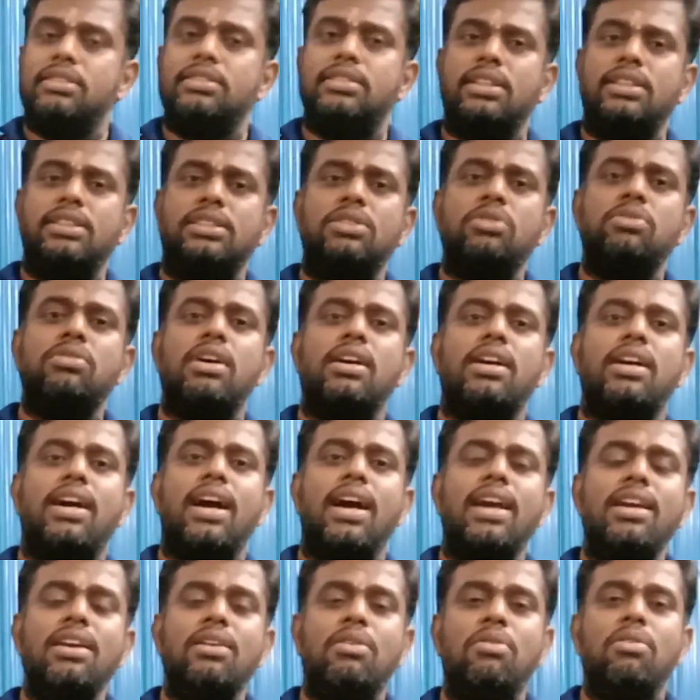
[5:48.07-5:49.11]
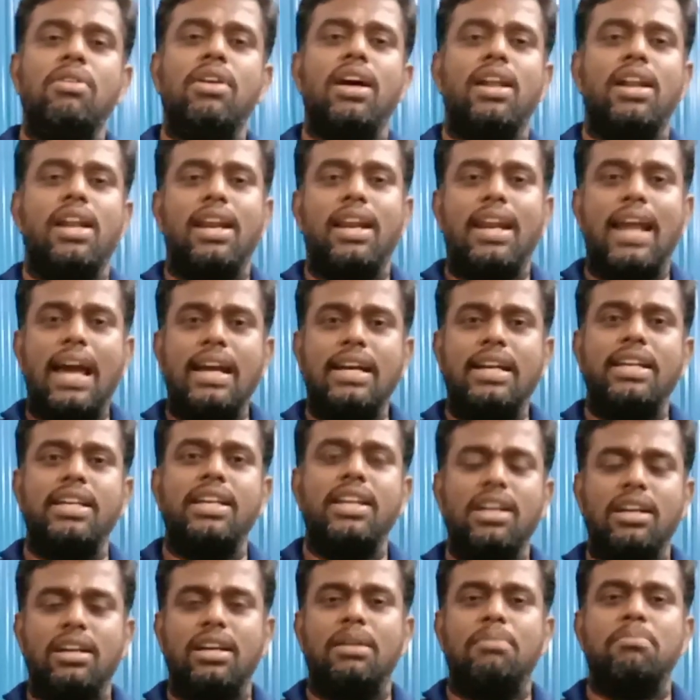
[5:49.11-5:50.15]
ஜஸ்ட் உங்கள் கைக்குள்ளார ரேக்கெட்
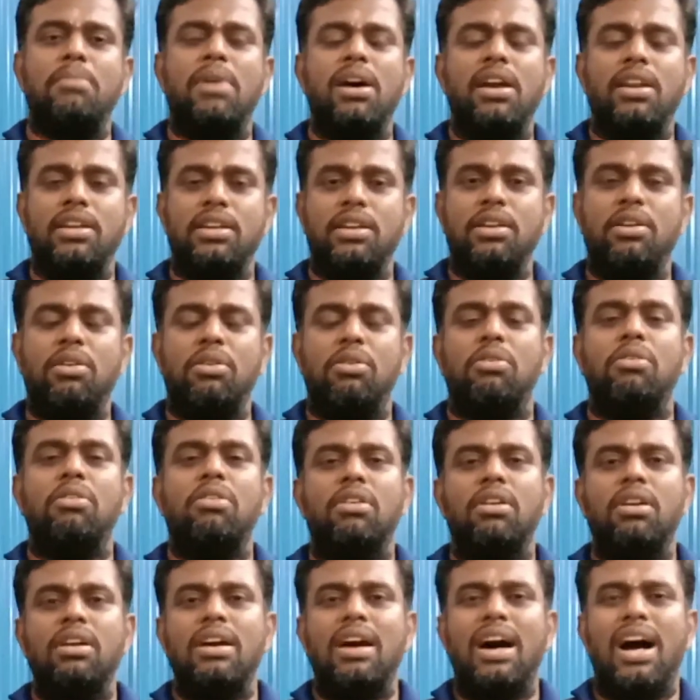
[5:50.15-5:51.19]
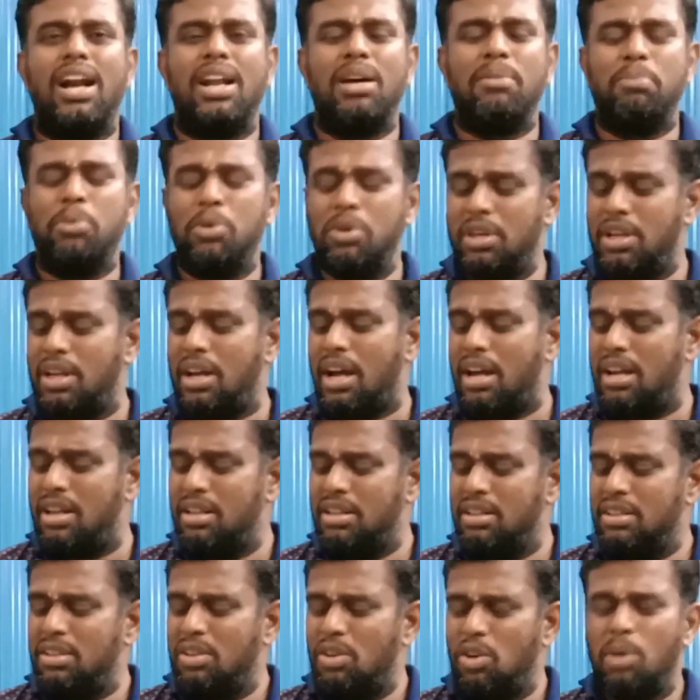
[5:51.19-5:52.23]
இருக்கிற மாதிரி இருக்கணும் ஆனால் போட்ட
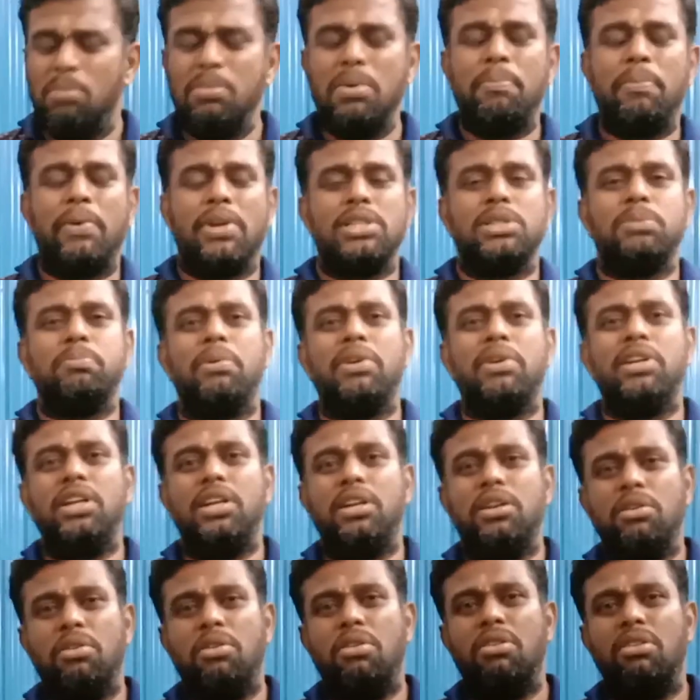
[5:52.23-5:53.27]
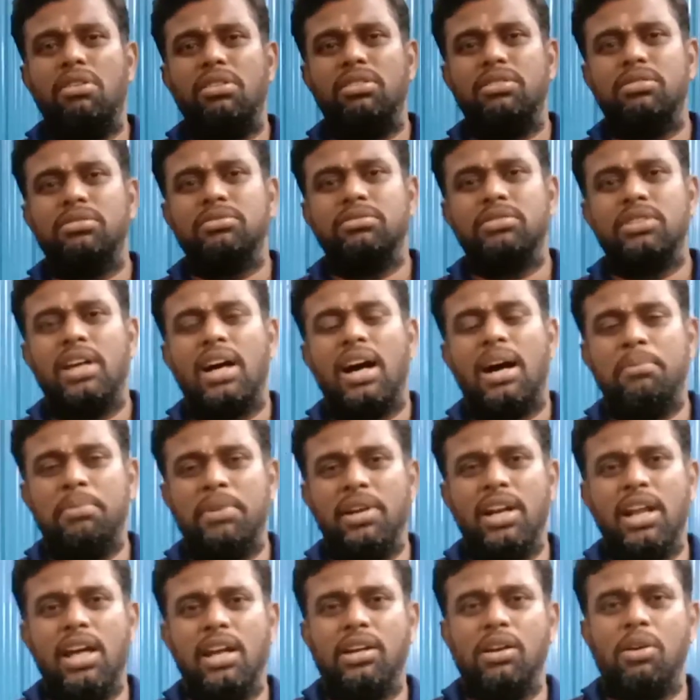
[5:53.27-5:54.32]
ரொம்ப ப்ரெஸ் பண்ணிட்டோ
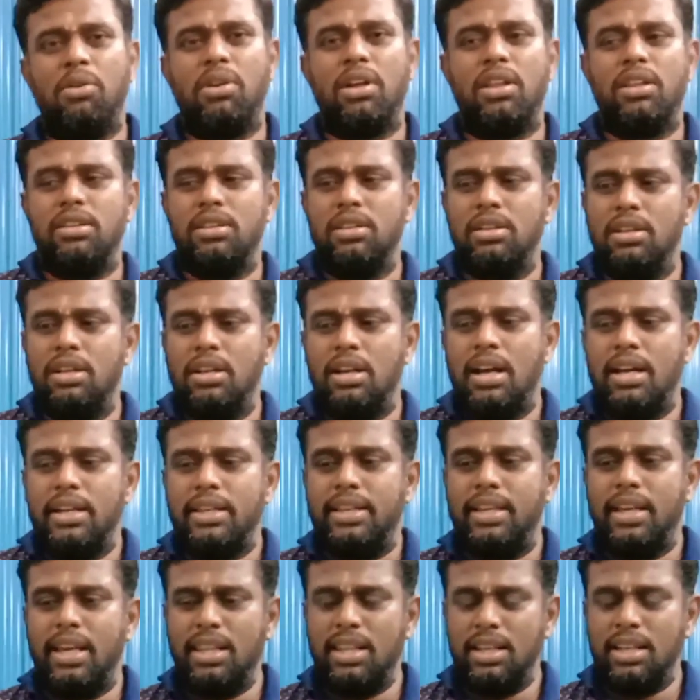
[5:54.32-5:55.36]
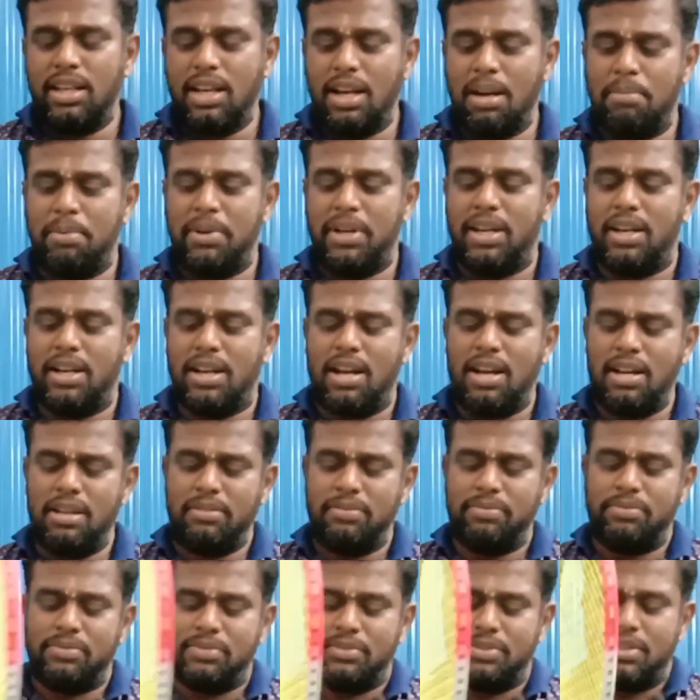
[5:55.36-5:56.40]
அப்படிலாம் இருக்கக்கூடாது எதுக்கு அப்படின்னா
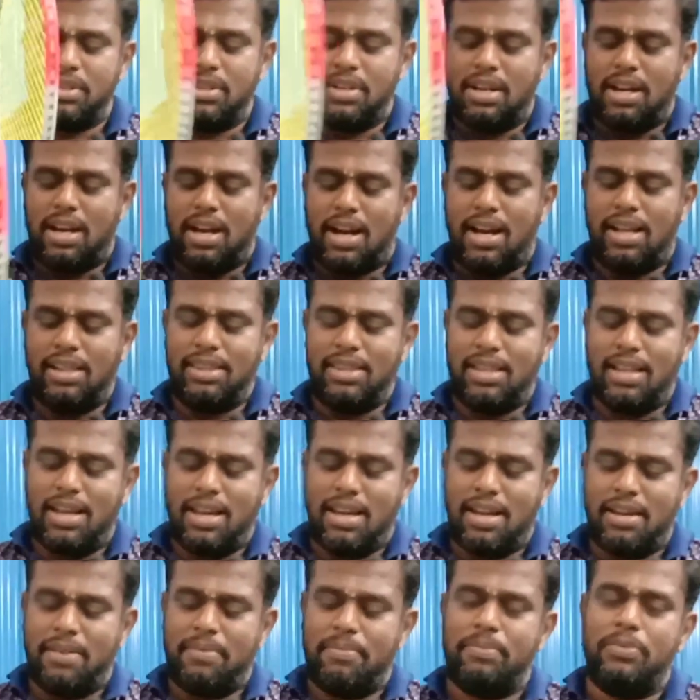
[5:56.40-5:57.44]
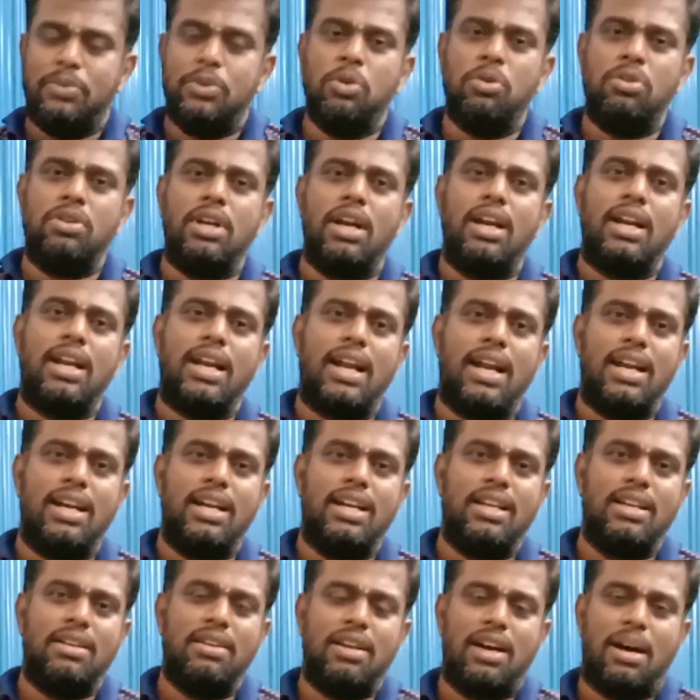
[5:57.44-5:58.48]
அந்த நியூட்ரல்
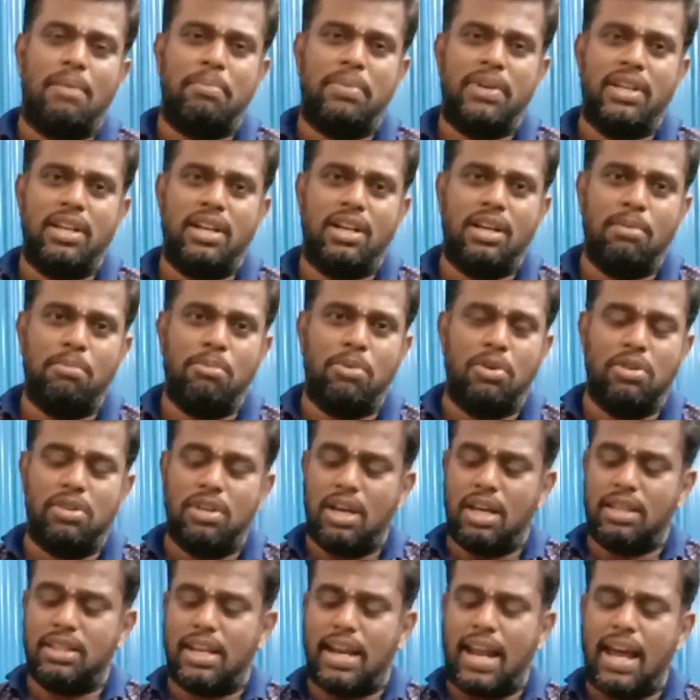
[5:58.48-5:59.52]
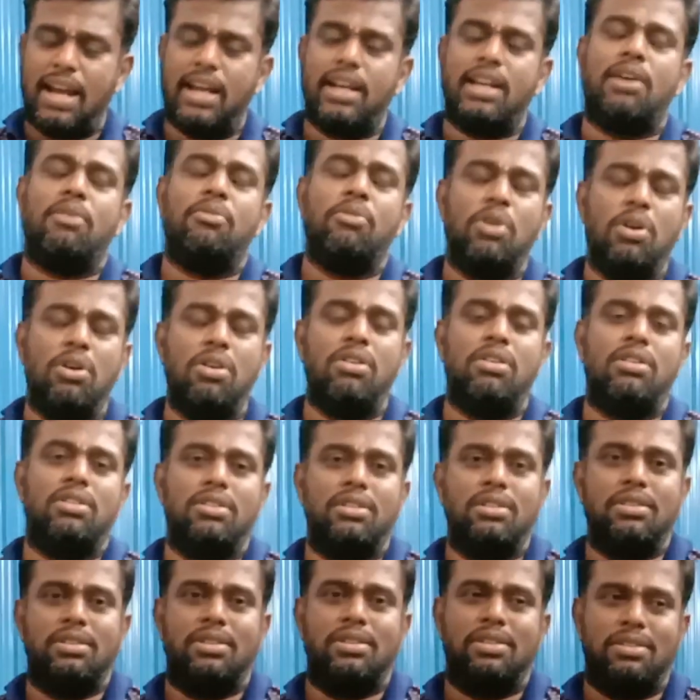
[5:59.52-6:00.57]
ஹேண்டு அப்படி இருக்கும்போது அந்த ரேக்கெட் அவ்வளோ
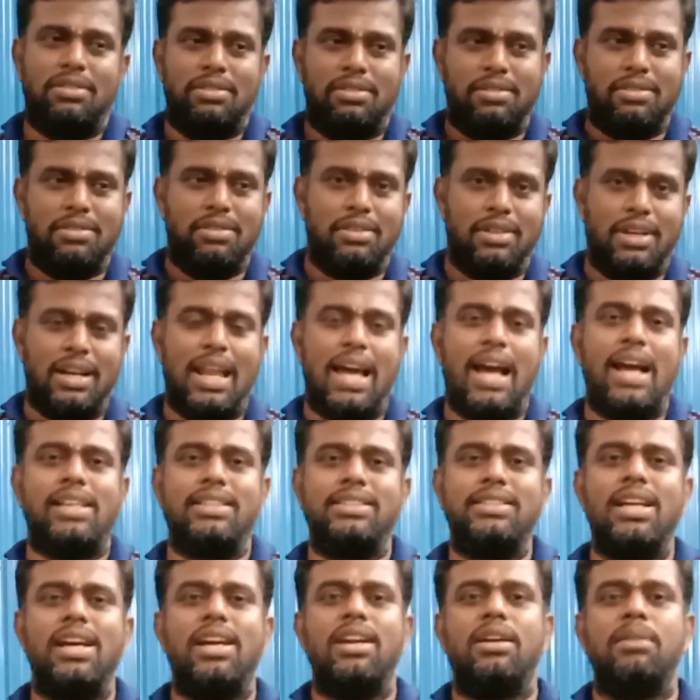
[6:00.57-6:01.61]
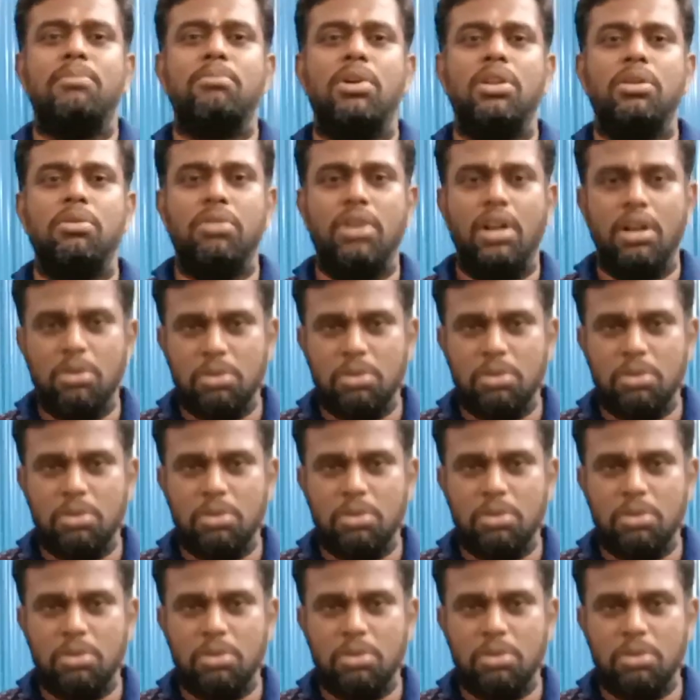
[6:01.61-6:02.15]
ரிலாக்ஸ்டாக இருக்கும்போது உள்ளே